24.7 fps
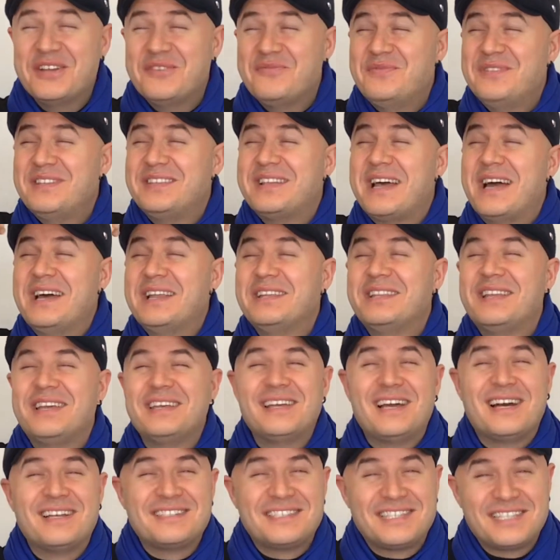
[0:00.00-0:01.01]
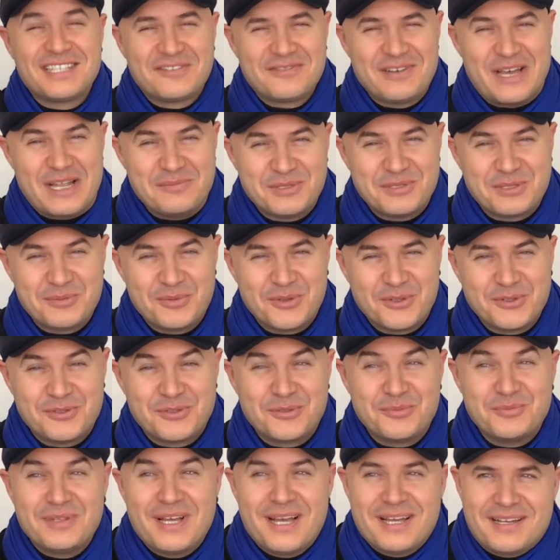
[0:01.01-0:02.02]
Bir tane de yazlık vermiş
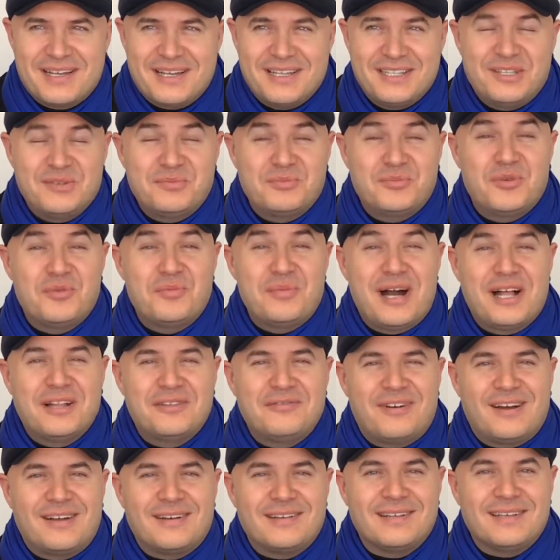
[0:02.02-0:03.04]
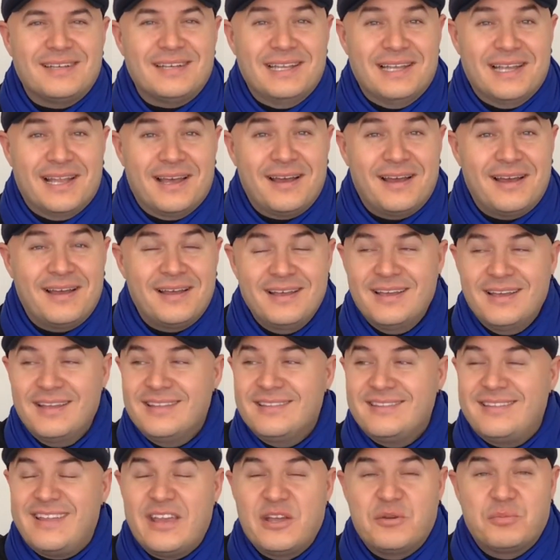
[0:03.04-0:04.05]
Bodrum'dan. Kadın bu mal varlığıyla
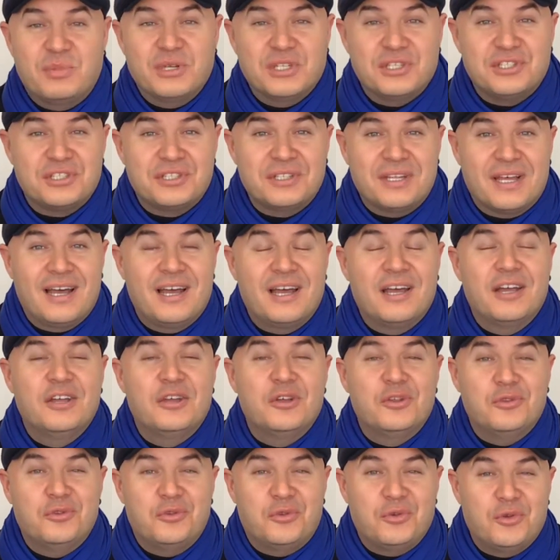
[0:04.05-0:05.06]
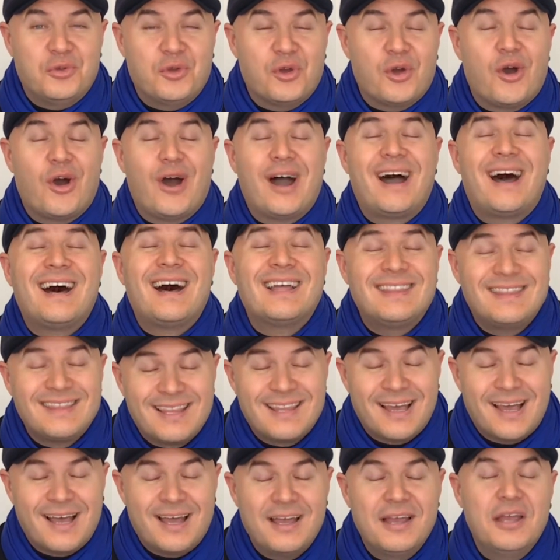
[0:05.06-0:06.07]
tek başına duruyor.
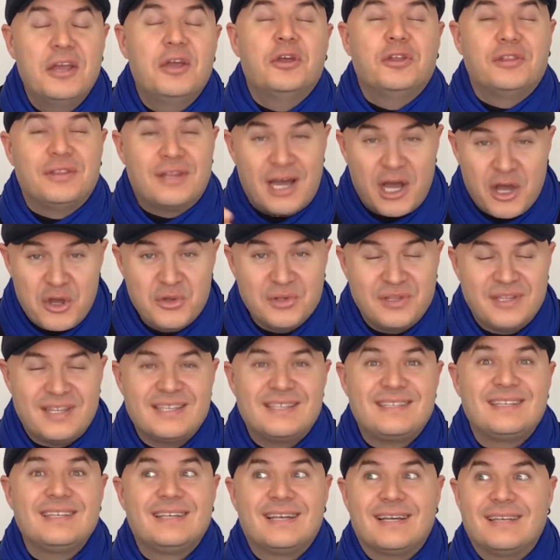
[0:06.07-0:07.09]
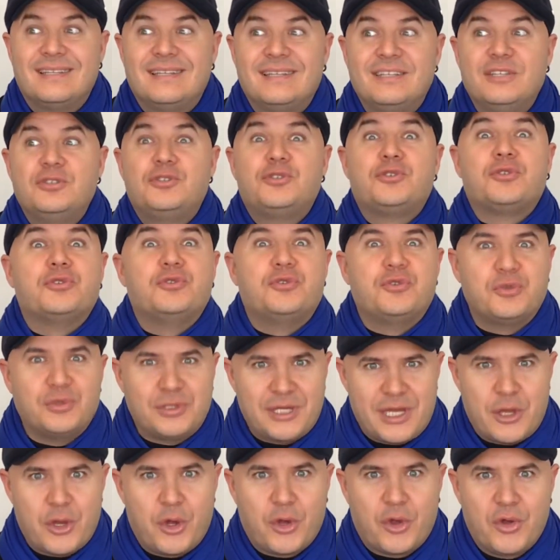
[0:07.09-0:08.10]
Hatta daha ötesi kadının çocuğu
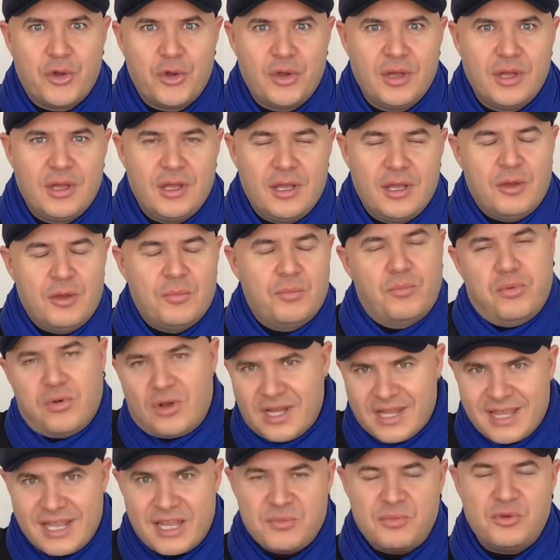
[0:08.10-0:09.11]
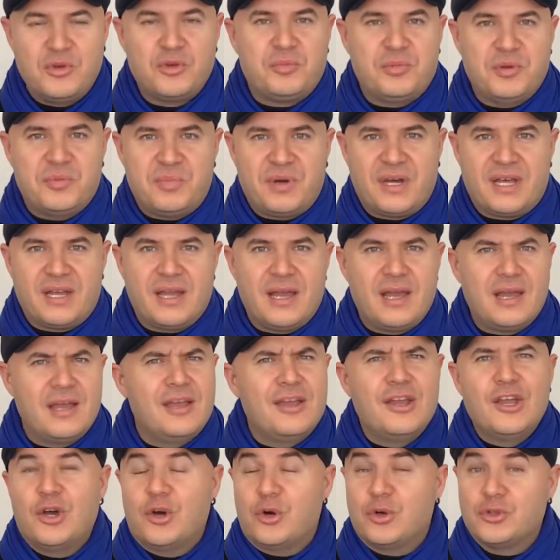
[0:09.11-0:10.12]
da yok. Bu kadar büyük bir para
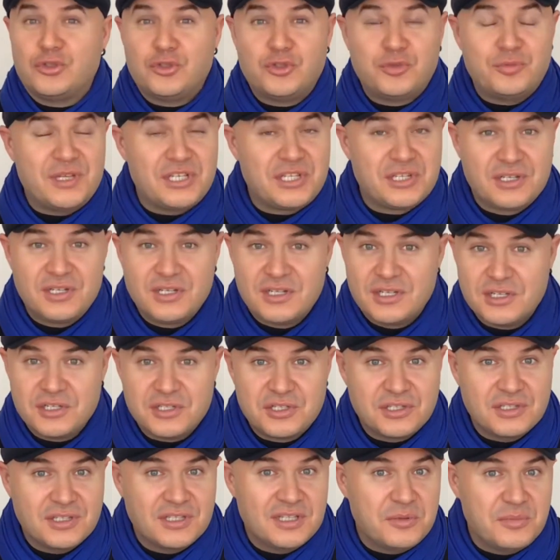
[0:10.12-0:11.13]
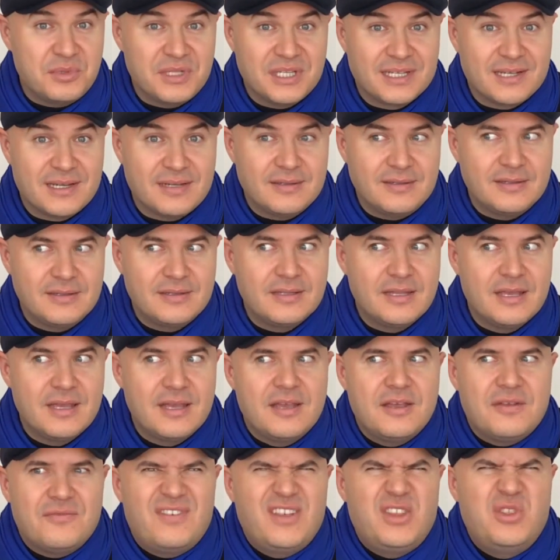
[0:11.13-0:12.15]
35-40 yaşında bir kadın
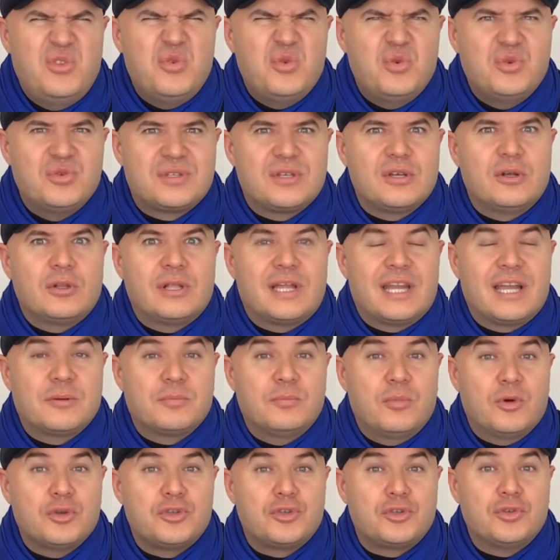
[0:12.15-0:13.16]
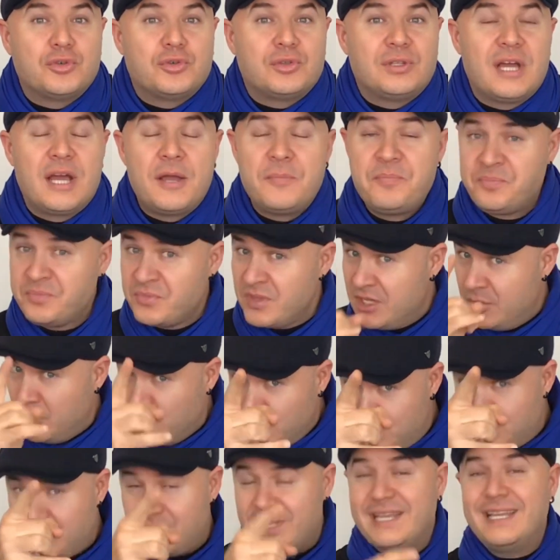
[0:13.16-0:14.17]
ve duygusal olarak boşlukta.
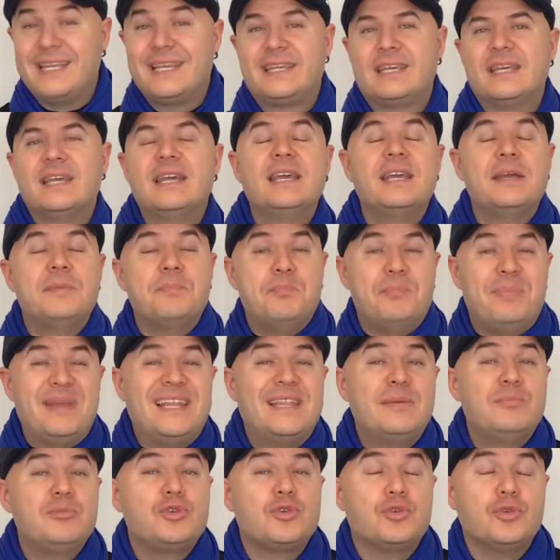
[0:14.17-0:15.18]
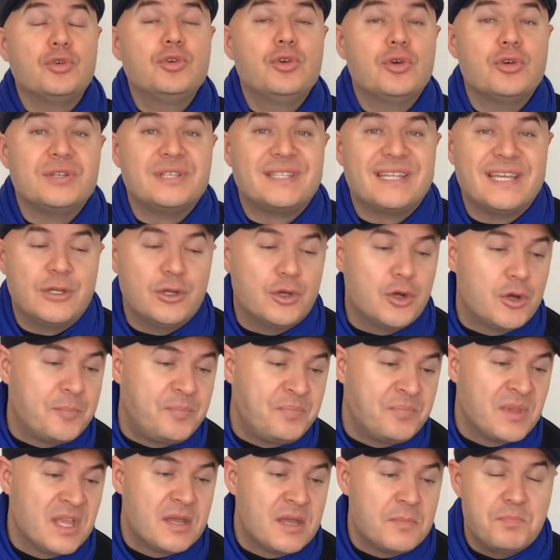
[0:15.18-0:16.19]
Üstelik bilim şunu gösteriyor.
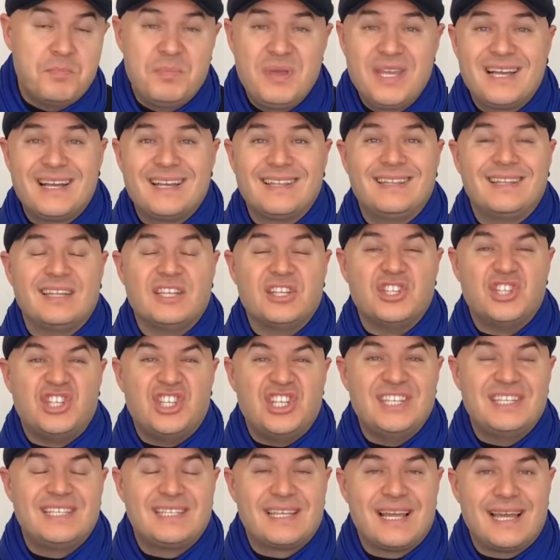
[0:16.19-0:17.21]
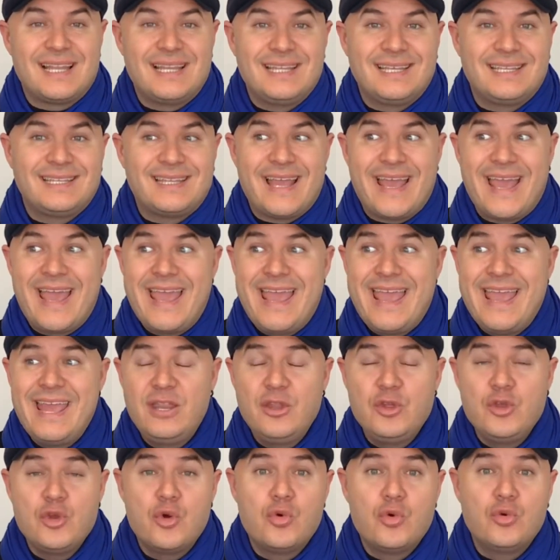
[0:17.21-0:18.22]
Bir kadının cinsellikte
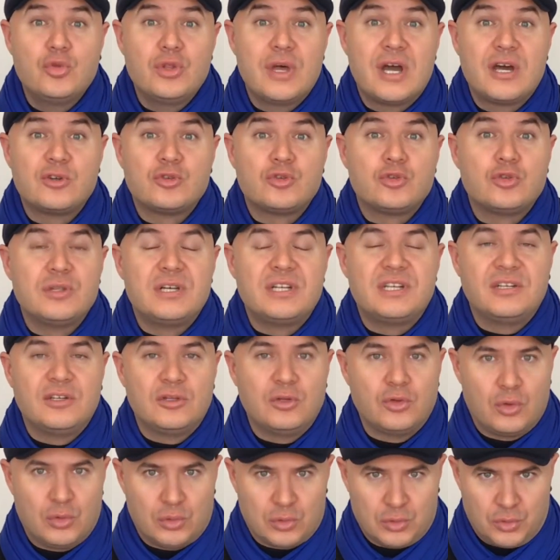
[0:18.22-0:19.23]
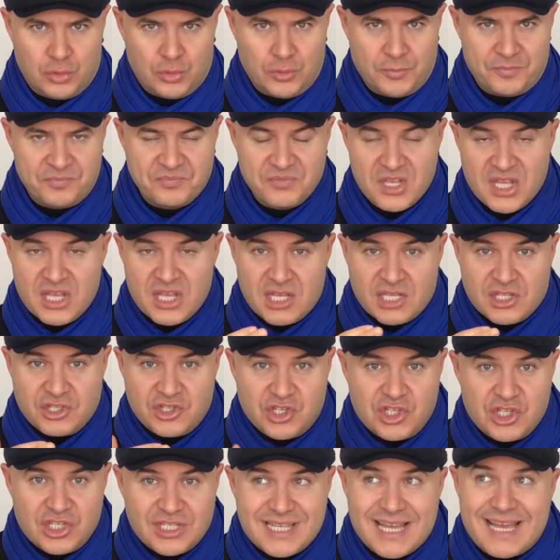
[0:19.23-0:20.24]
en yoğun arzularının olduğu,
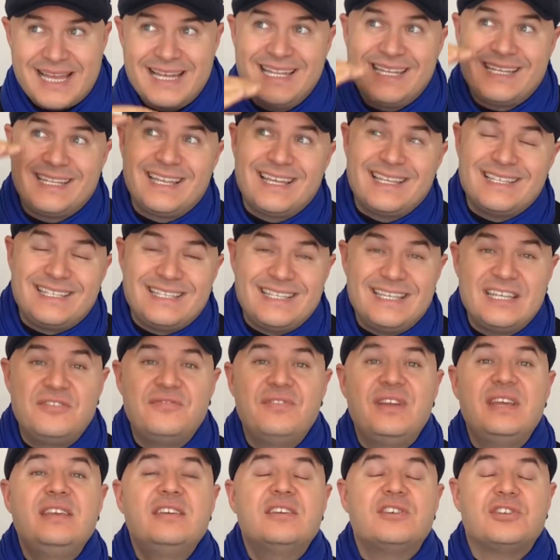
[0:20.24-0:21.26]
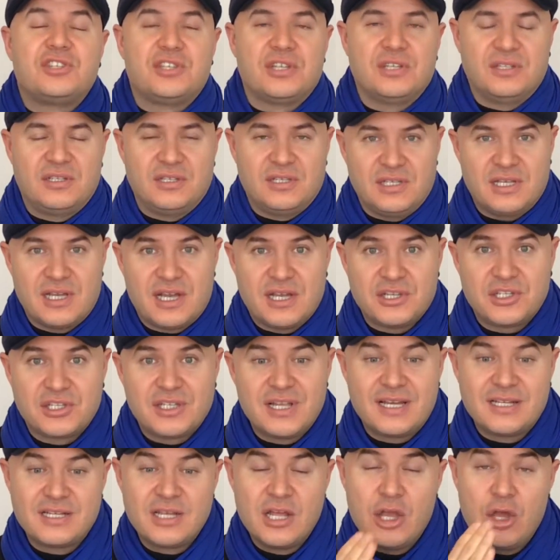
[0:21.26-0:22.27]
cinsellikte zirveyi yaşadığı
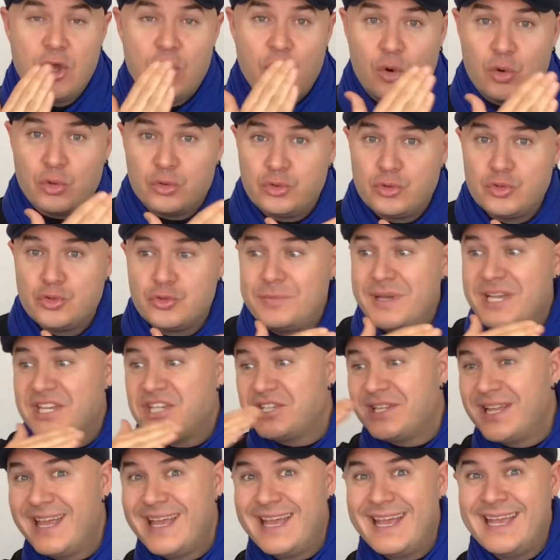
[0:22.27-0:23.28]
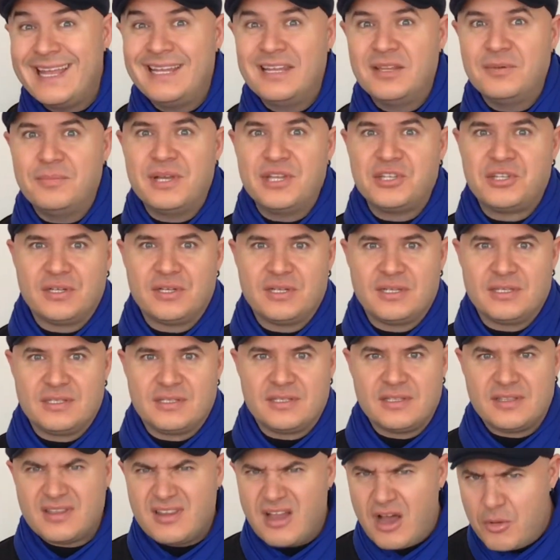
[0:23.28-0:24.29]
yaşlar 35 ile 55
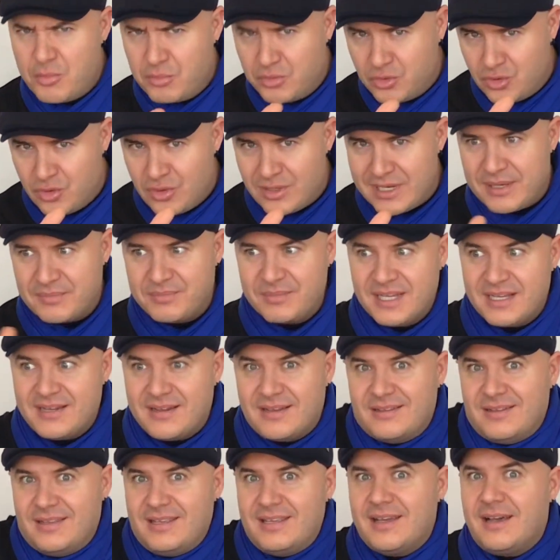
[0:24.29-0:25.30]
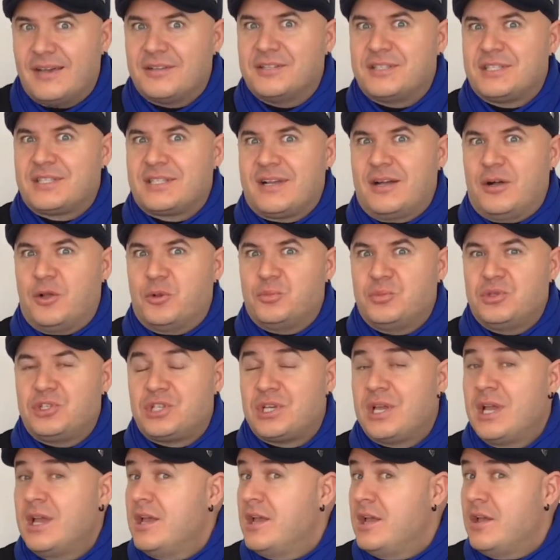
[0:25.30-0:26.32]
arası. Tam bu dönemde kadın yalnız
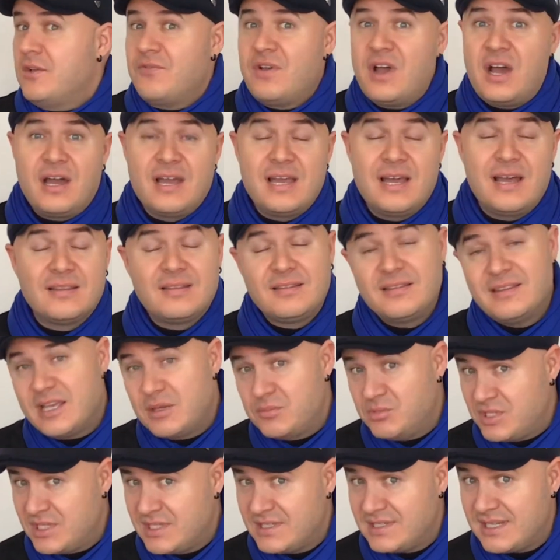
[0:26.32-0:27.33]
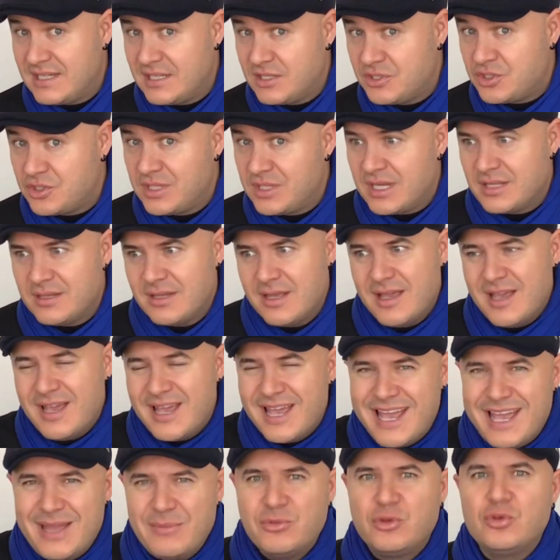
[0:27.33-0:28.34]
kalmış ve hayatında hem cinsel açıdan
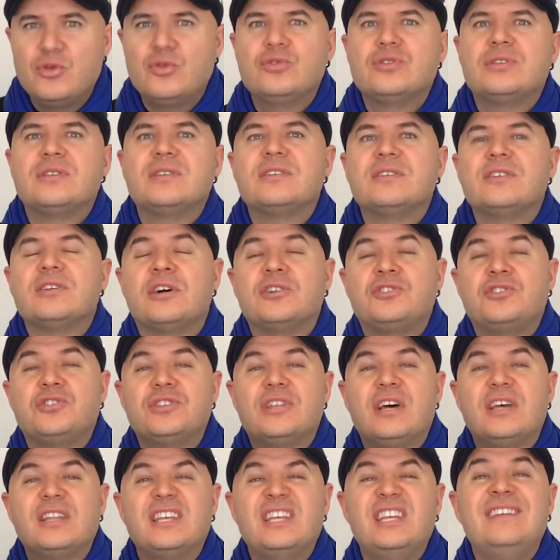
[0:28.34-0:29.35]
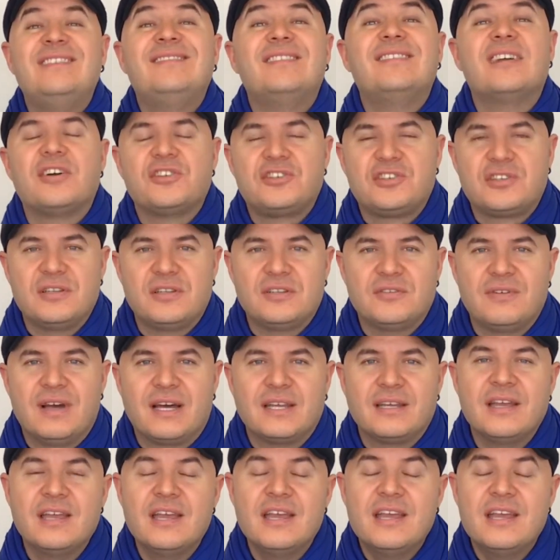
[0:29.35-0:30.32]
hem duygusal açıdan ihtiyaçları var.